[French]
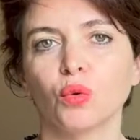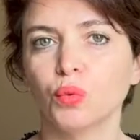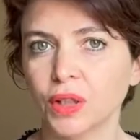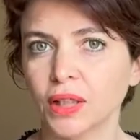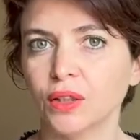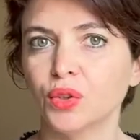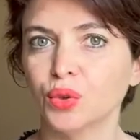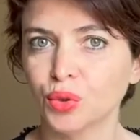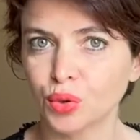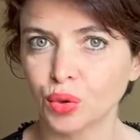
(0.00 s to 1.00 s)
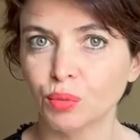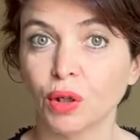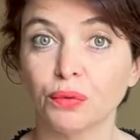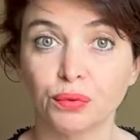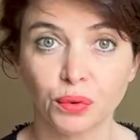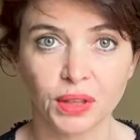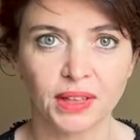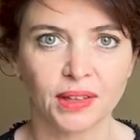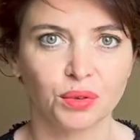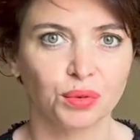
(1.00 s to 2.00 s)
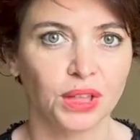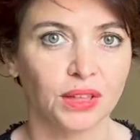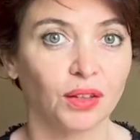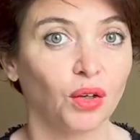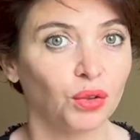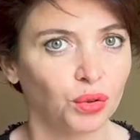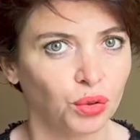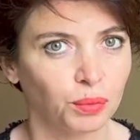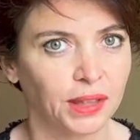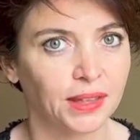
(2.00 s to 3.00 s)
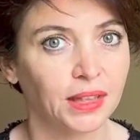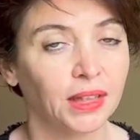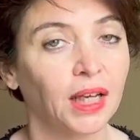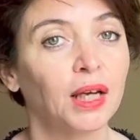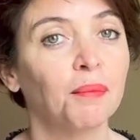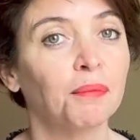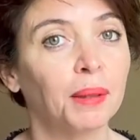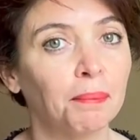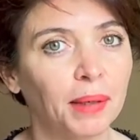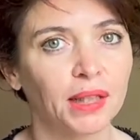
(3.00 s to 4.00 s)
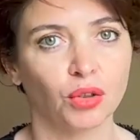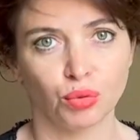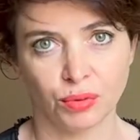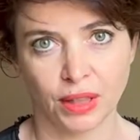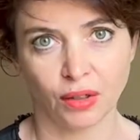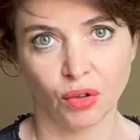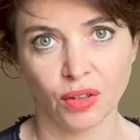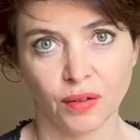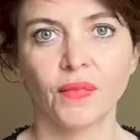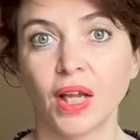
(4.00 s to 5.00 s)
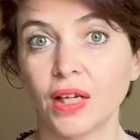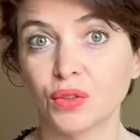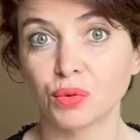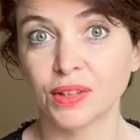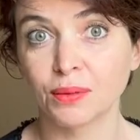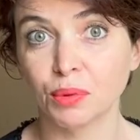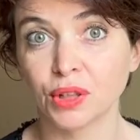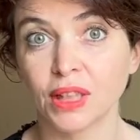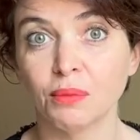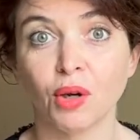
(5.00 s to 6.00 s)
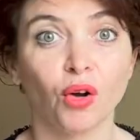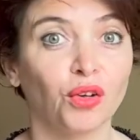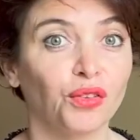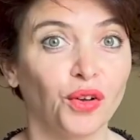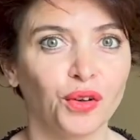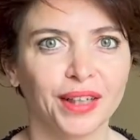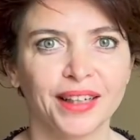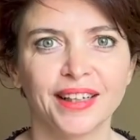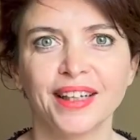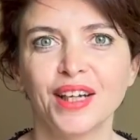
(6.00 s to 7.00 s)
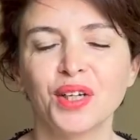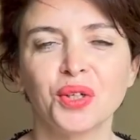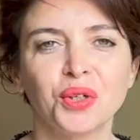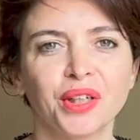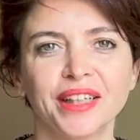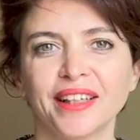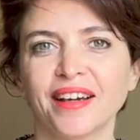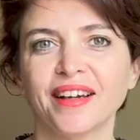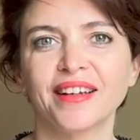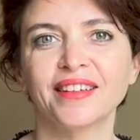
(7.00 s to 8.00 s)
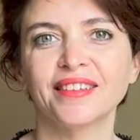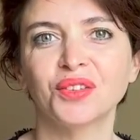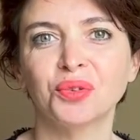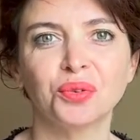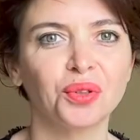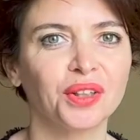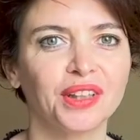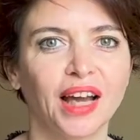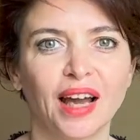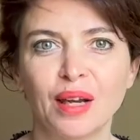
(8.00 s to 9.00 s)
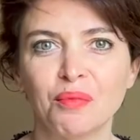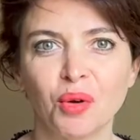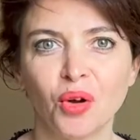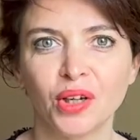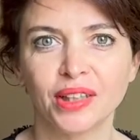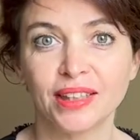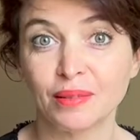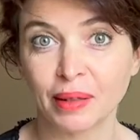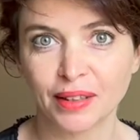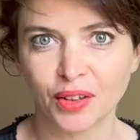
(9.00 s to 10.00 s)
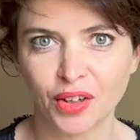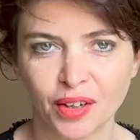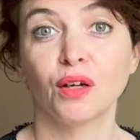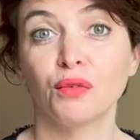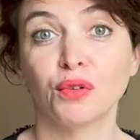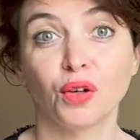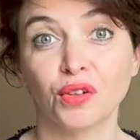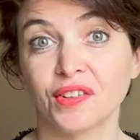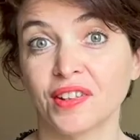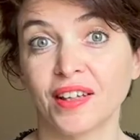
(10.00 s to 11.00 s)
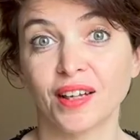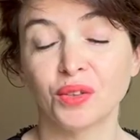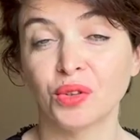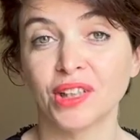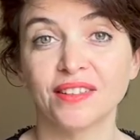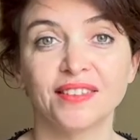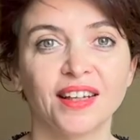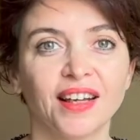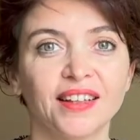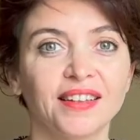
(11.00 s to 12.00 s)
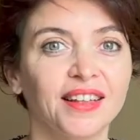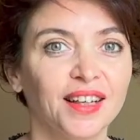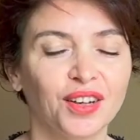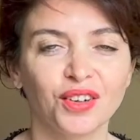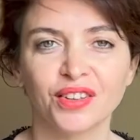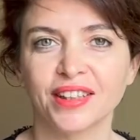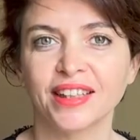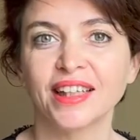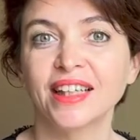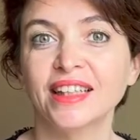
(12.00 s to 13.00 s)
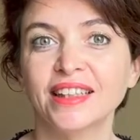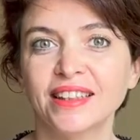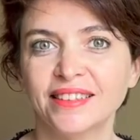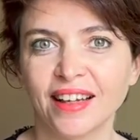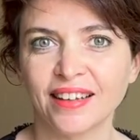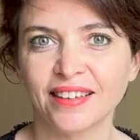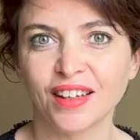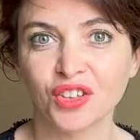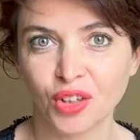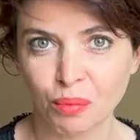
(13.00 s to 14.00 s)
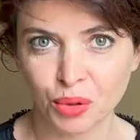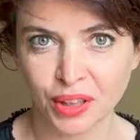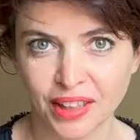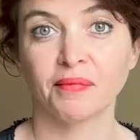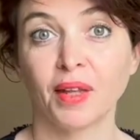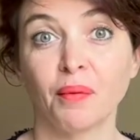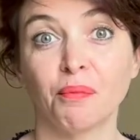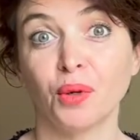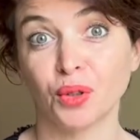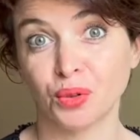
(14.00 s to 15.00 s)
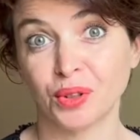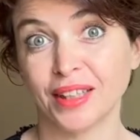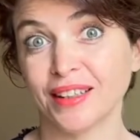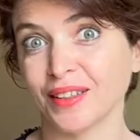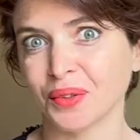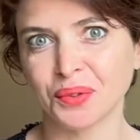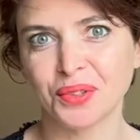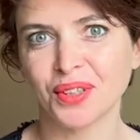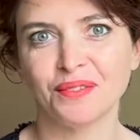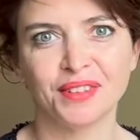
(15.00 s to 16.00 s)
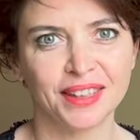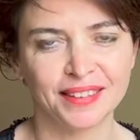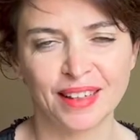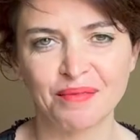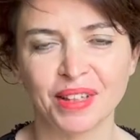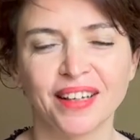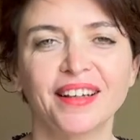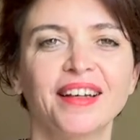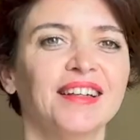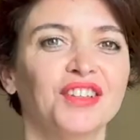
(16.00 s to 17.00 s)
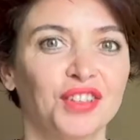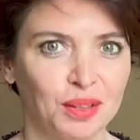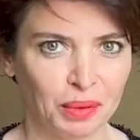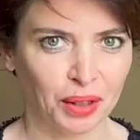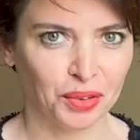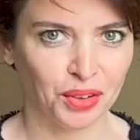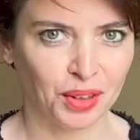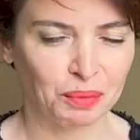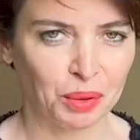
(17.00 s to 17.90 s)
oui, YouTube fournit des sous-titres en automatique, mais pas dans toutes les langues. Elles sont disponibles en anglais, coréen, turc, allemand, espagnol, français, indonésien, néerlandais italien, japonais, portugais, russe, vietnamien. J'espère que j'en ai pas